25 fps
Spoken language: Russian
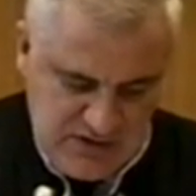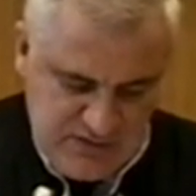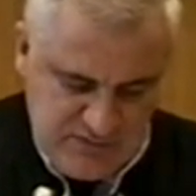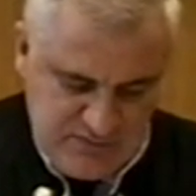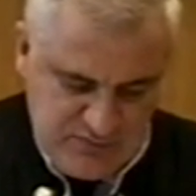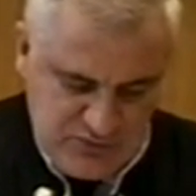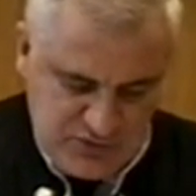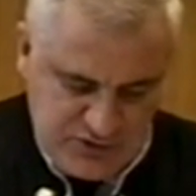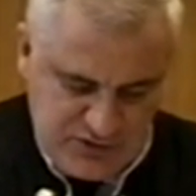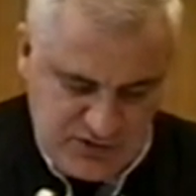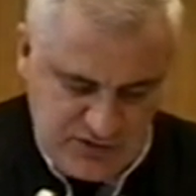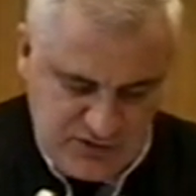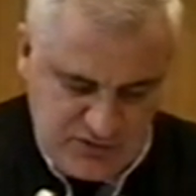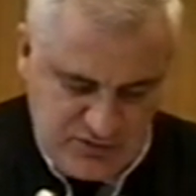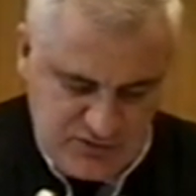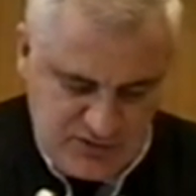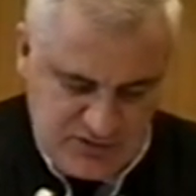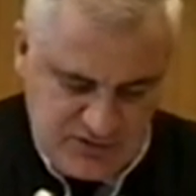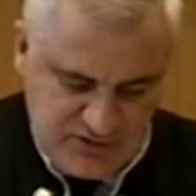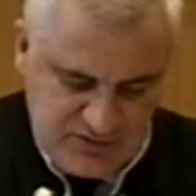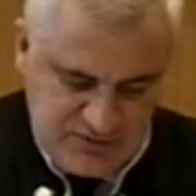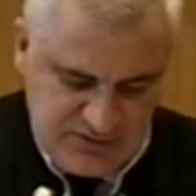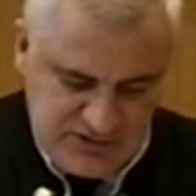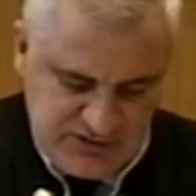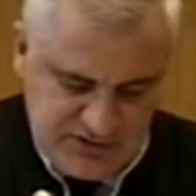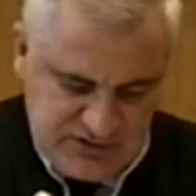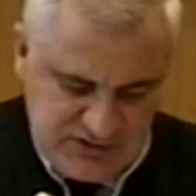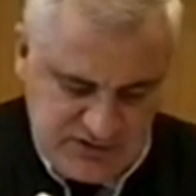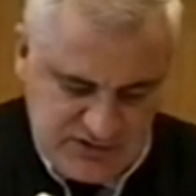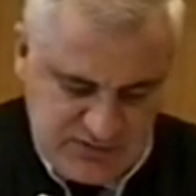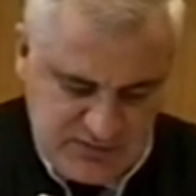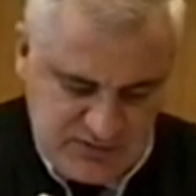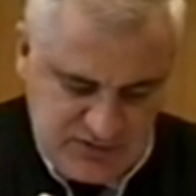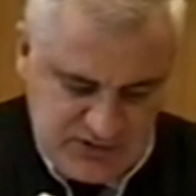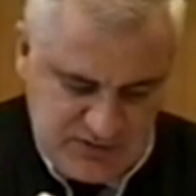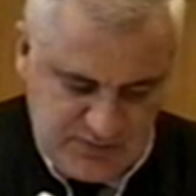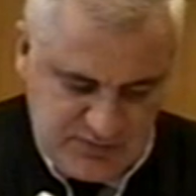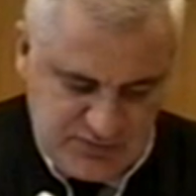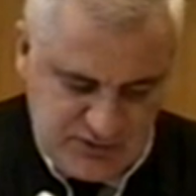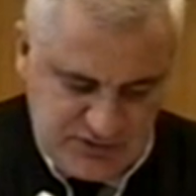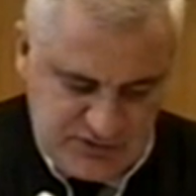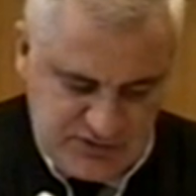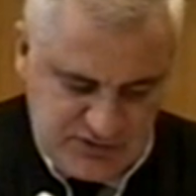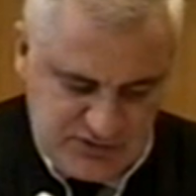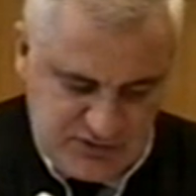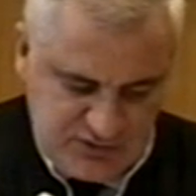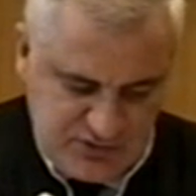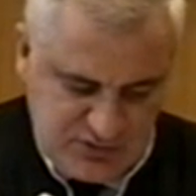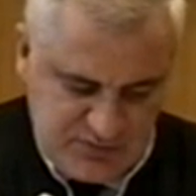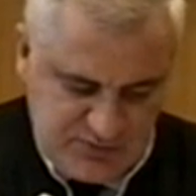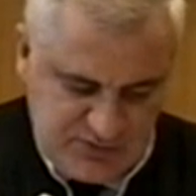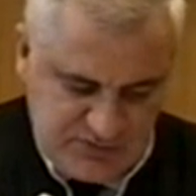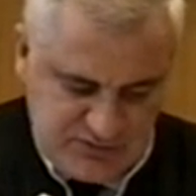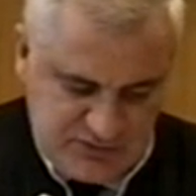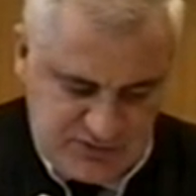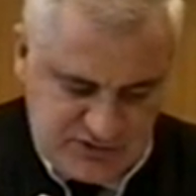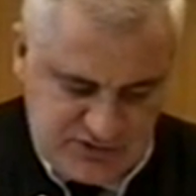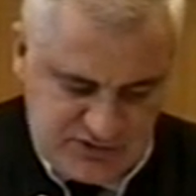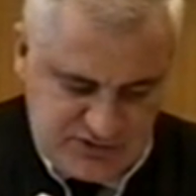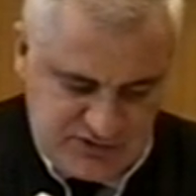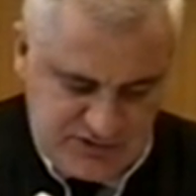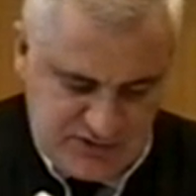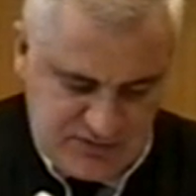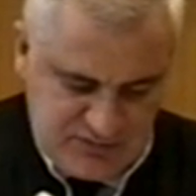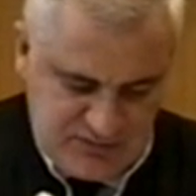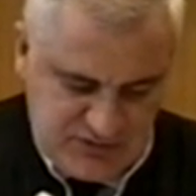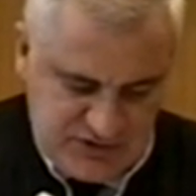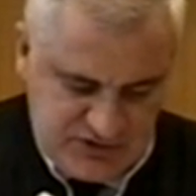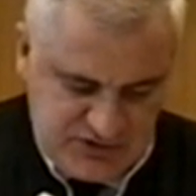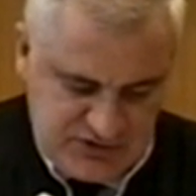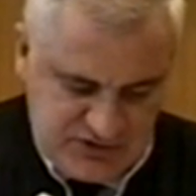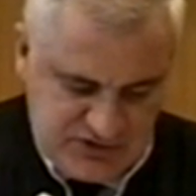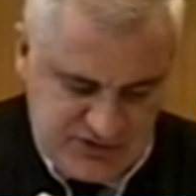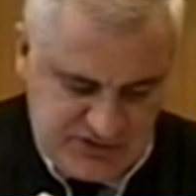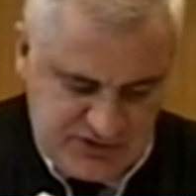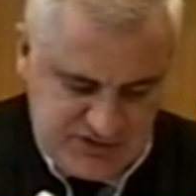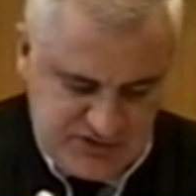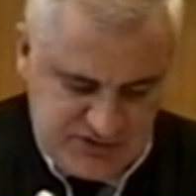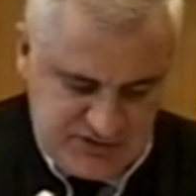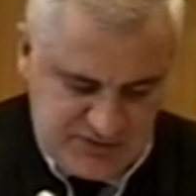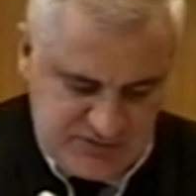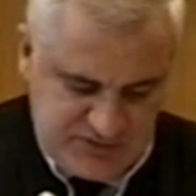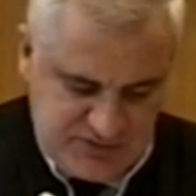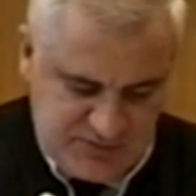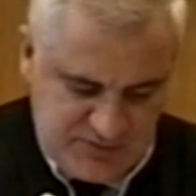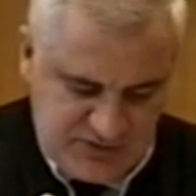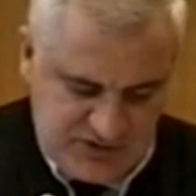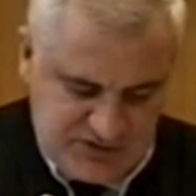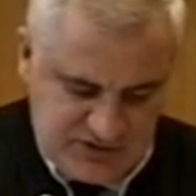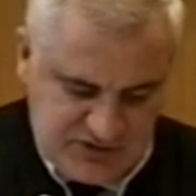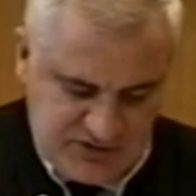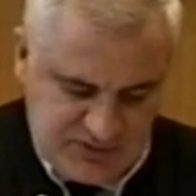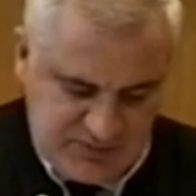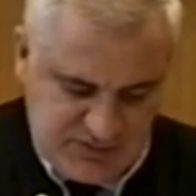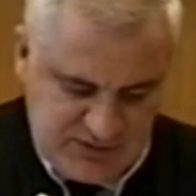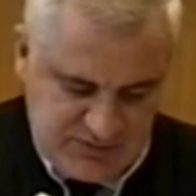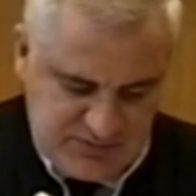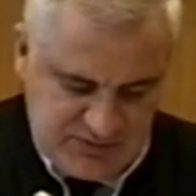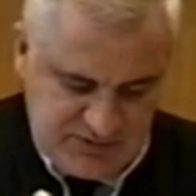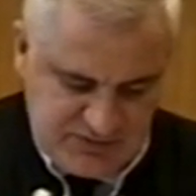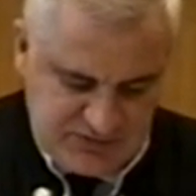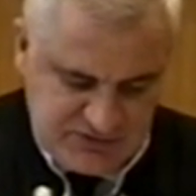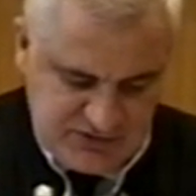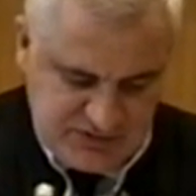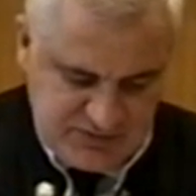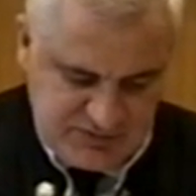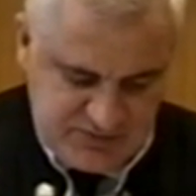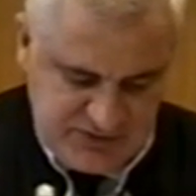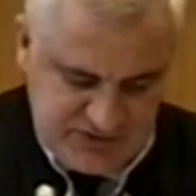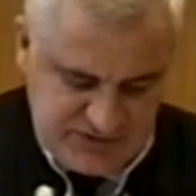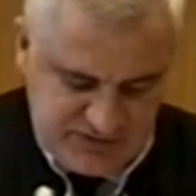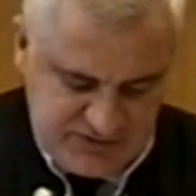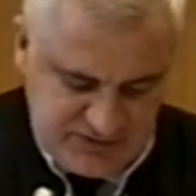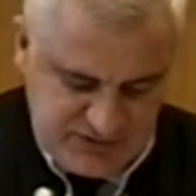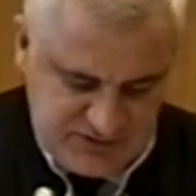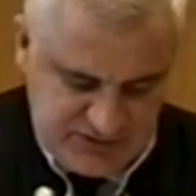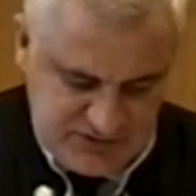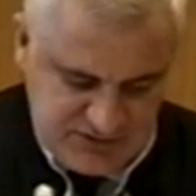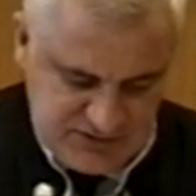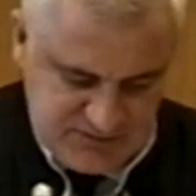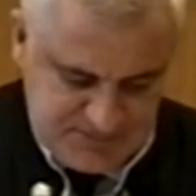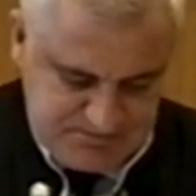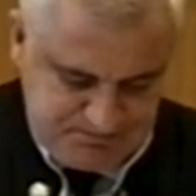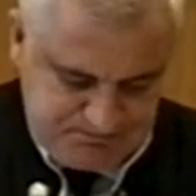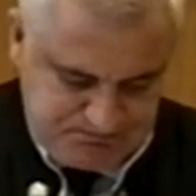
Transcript: в морге города Беслана был опознан труп его сына. Мать числится в списках пропавших без вести.